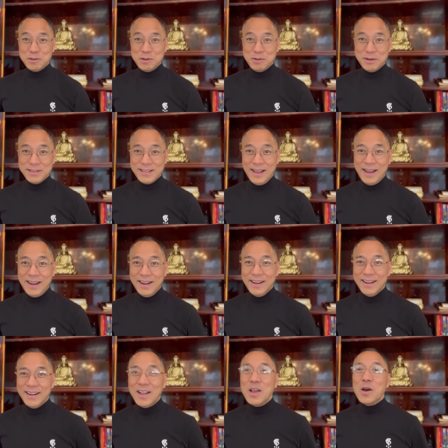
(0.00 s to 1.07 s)
你回家，
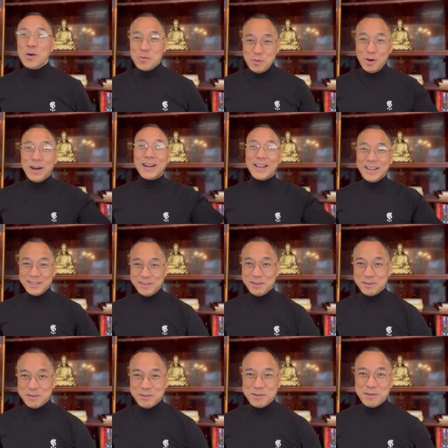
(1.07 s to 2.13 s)
我开车
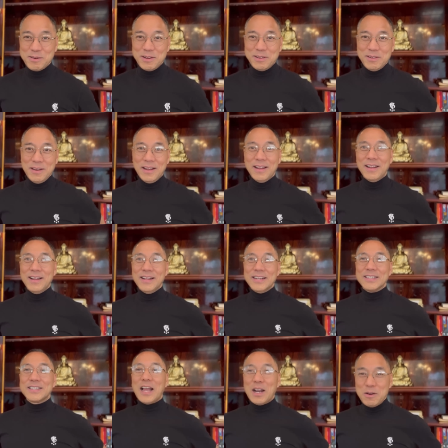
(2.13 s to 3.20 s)
送你回去，
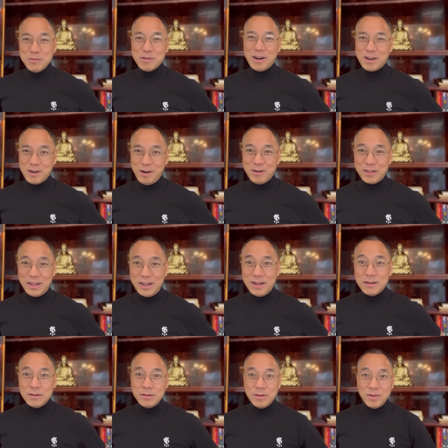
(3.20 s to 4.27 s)
在路上告诉
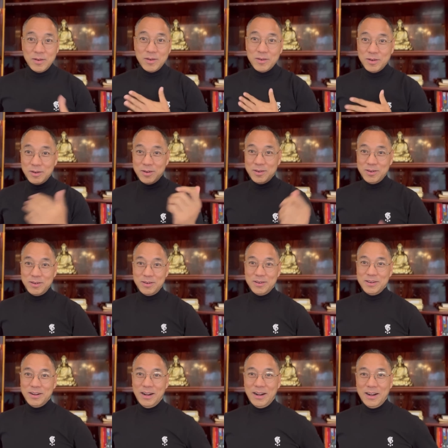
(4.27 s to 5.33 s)

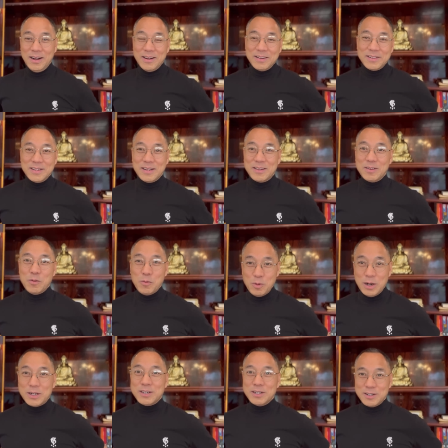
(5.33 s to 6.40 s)
他啊。
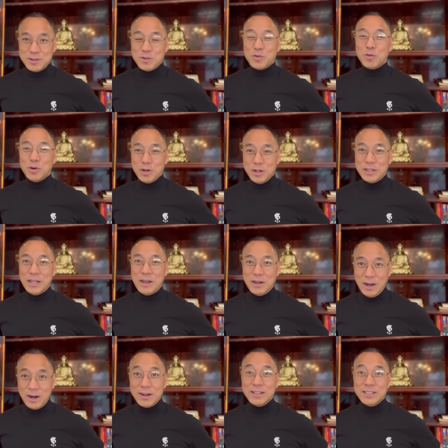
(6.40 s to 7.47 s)
我是多少年？
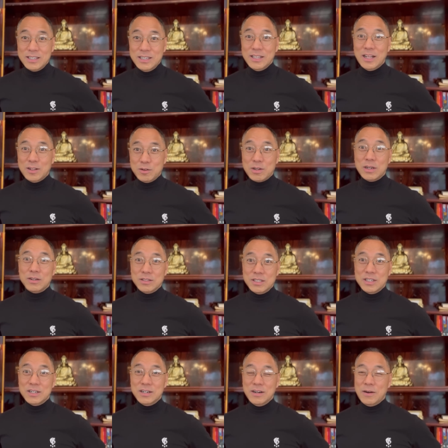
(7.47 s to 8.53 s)
二零一七年就跟着
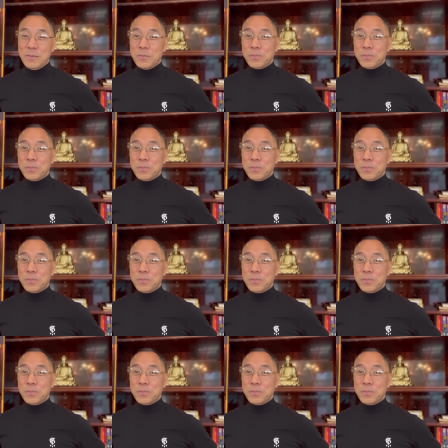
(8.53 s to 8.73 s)
齐哥，